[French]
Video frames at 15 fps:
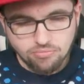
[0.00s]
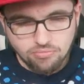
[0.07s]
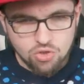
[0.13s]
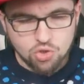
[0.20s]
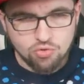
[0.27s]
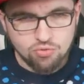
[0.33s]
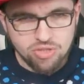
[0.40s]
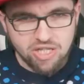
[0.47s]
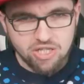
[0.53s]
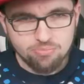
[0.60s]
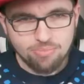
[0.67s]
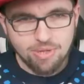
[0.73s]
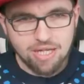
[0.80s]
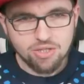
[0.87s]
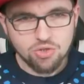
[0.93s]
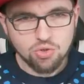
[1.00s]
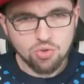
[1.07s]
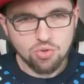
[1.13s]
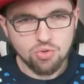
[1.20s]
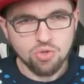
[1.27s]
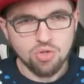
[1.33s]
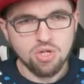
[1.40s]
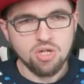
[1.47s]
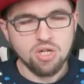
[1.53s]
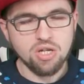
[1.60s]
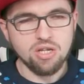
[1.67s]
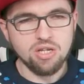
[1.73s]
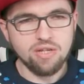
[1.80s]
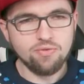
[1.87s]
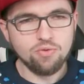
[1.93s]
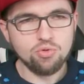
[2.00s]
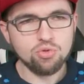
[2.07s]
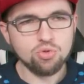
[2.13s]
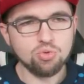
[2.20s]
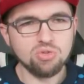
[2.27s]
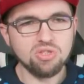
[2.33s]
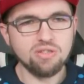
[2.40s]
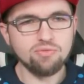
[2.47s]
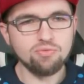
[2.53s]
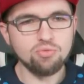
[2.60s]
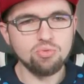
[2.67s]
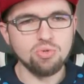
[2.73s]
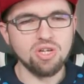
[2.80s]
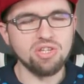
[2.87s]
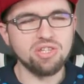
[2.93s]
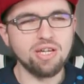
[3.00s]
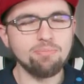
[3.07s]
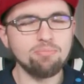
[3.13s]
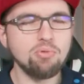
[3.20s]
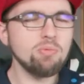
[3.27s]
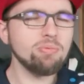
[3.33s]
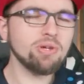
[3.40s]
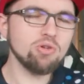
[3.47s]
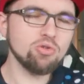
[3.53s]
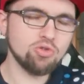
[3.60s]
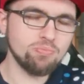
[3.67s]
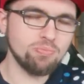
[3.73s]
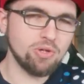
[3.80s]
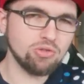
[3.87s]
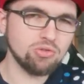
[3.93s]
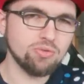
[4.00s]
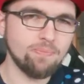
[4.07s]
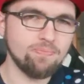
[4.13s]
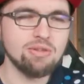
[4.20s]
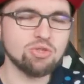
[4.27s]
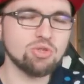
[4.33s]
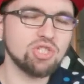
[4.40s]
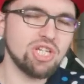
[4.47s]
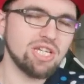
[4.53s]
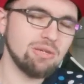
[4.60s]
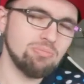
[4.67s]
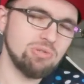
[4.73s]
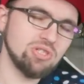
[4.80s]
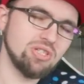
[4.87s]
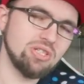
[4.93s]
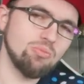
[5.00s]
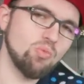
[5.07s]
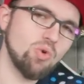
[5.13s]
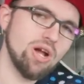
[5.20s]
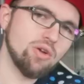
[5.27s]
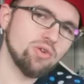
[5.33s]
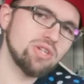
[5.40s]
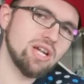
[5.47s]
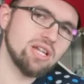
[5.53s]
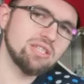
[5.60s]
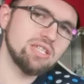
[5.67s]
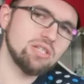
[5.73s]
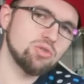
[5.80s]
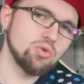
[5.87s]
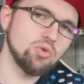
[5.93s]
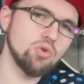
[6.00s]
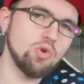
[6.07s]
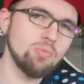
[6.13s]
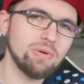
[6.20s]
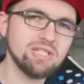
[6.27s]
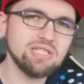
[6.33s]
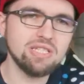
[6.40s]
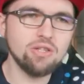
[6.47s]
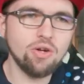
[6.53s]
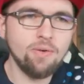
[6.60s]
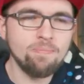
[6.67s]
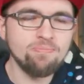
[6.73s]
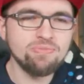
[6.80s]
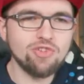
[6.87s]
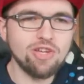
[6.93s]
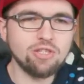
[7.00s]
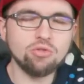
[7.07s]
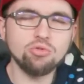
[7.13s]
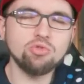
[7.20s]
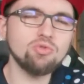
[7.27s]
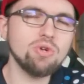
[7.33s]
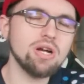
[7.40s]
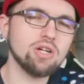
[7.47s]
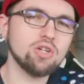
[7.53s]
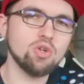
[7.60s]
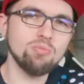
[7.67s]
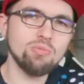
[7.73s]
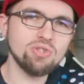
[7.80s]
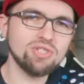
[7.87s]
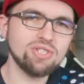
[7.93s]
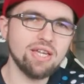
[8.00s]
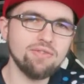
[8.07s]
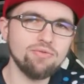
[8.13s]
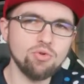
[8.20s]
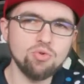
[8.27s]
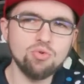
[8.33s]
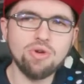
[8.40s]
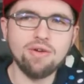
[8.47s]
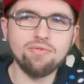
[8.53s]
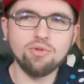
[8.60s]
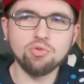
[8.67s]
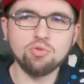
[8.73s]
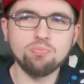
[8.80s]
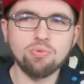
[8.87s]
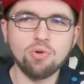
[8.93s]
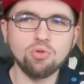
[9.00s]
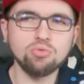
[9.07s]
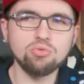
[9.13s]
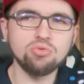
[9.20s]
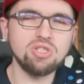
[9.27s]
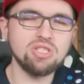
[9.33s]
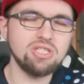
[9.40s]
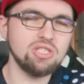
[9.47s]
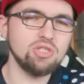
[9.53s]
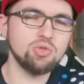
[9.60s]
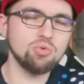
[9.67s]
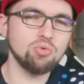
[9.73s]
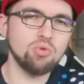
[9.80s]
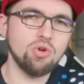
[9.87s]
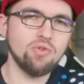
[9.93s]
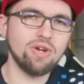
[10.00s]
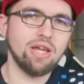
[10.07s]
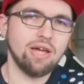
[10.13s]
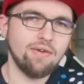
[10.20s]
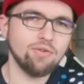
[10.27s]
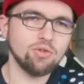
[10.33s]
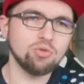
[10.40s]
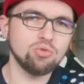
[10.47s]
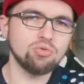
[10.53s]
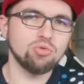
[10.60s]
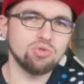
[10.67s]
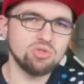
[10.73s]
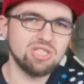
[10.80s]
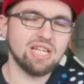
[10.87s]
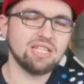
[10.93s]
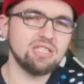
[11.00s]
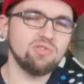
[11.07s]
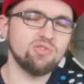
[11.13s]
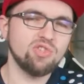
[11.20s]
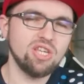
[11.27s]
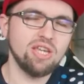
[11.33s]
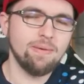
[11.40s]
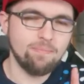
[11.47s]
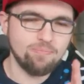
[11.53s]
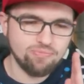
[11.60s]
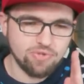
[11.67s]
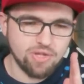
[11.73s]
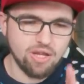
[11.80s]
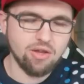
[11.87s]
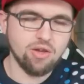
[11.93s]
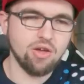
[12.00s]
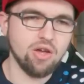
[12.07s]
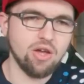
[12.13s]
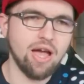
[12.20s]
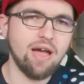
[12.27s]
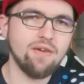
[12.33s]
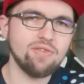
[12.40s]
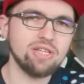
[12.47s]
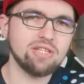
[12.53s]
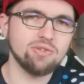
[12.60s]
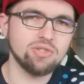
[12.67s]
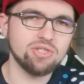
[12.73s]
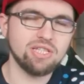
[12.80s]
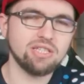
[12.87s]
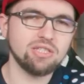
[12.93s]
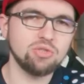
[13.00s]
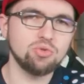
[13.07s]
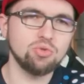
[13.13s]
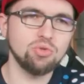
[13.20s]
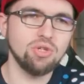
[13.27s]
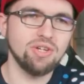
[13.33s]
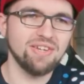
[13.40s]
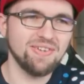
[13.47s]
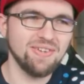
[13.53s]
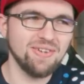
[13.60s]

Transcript: Je vous cache pas que L'évolution des vues est un peu préoccupante, parce que chaque épisode est moins regardé que le précédent. Je vais attendre de voir comment ça évolue avant de prendre une décision, euh, voilà, avant de, certifier avec certitude